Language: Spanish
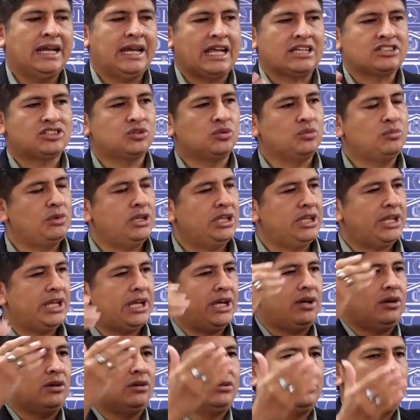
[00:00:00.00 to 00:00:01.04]
Él hace un
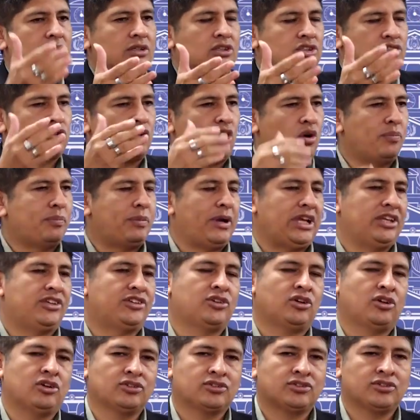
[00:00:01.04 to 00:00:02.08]
video
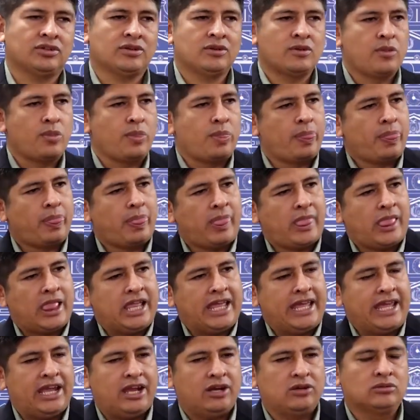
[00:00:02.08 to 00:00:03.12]
sospechoso
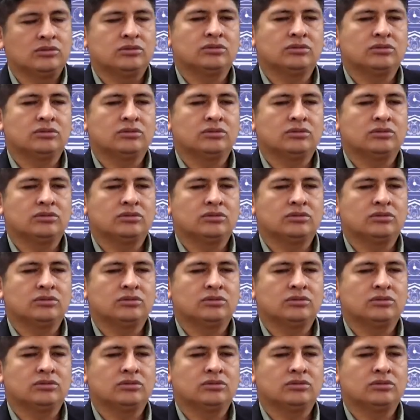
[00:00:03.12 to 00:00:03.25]
en